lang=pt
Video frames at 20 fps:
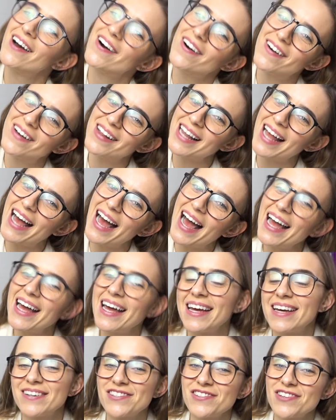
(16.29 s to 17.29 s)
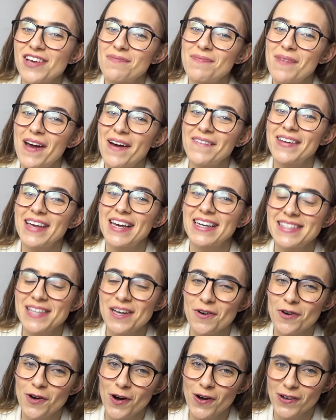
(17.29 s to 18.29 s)
Olá, eu sou a Bel e esse
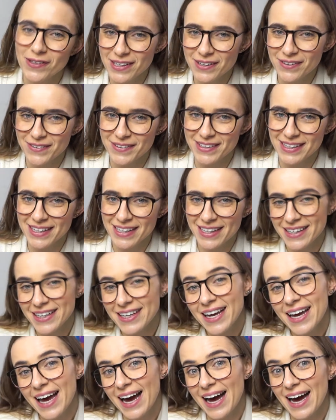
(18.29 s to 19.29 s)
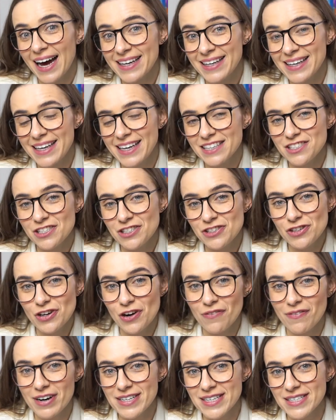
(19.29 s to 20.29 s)
é o Conta Outra. Aqui a gente
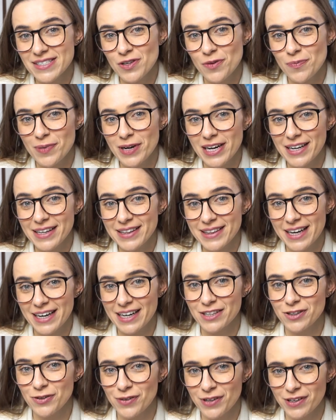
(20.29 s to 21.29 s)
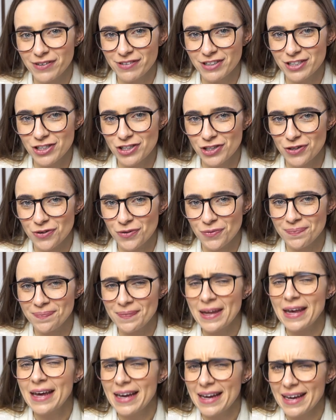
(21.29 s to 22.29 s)
conversa sobre literatura infantil.
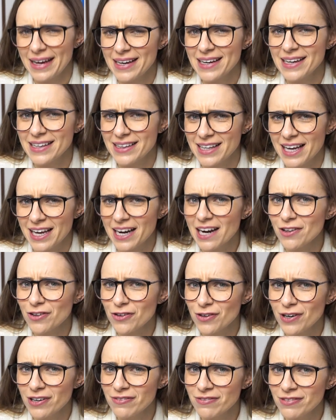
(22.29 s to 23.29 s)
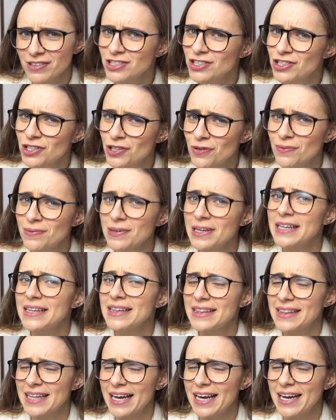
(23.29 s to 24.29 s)
E literatura infantil
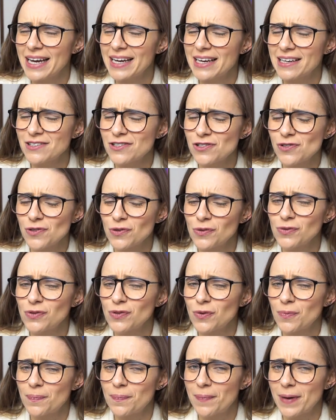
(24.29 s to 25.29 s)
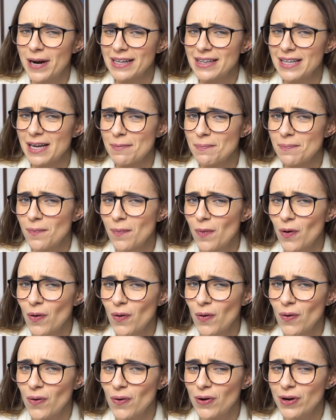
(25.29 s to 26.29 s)
tem assunto para dar
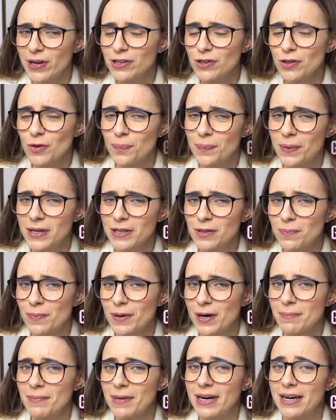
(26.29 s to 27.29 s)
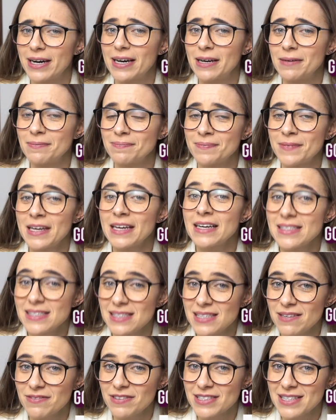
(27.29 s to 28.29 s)
muito pano para manga.
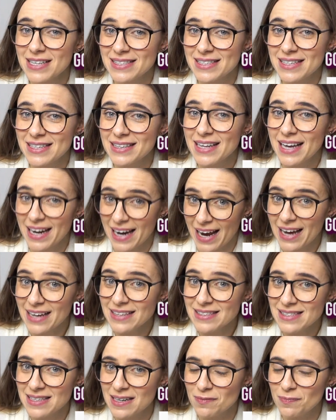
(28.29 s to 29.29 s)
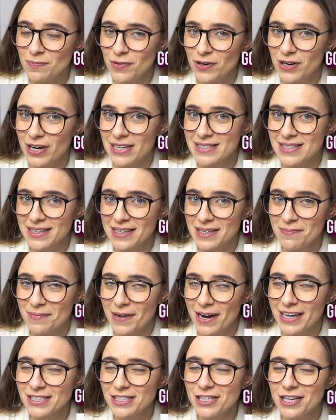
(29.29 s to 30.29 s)
Se você se interessa por essa
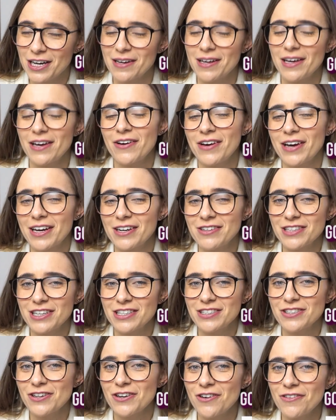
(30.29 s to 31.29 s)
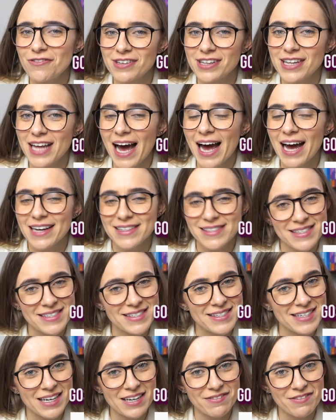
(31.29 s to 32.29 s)
temática, eu quero já te convidar a se
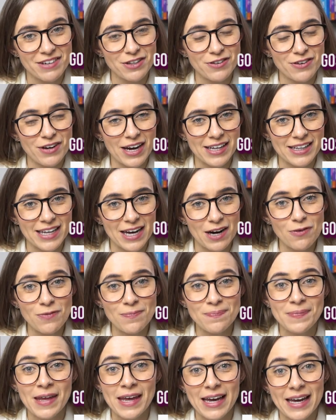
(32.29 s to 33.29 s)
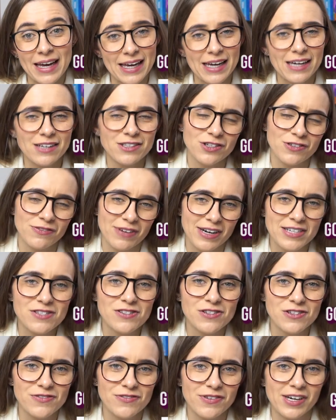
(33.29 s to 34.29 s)
inscrever no canal e ativar as
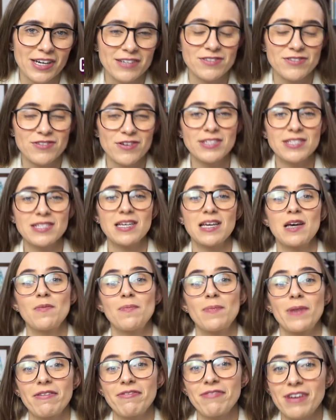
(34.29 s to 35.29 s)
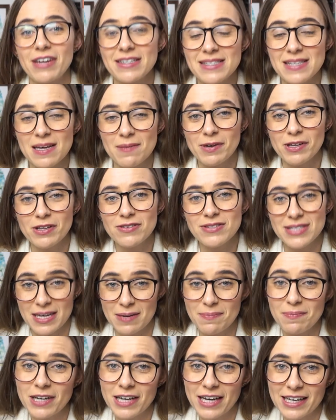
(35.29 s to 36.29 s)
notificações para ficar sabendo
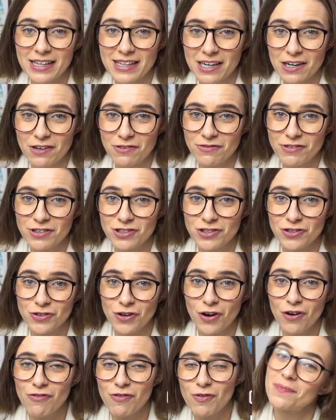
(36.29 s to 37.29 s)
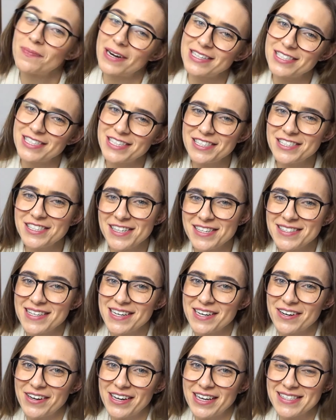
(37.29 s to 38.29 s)
sempre que entrar um vídeo novo, para a gente ir
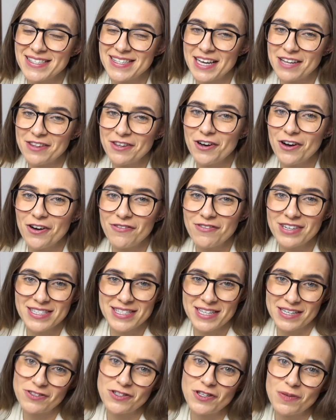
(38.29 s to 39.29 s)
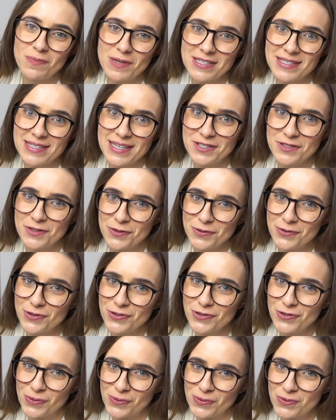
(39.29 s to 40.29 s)
se conhecendo e conversando sobre esse assunto
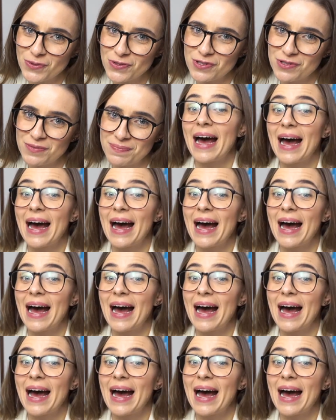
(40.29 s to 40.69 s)
juntos.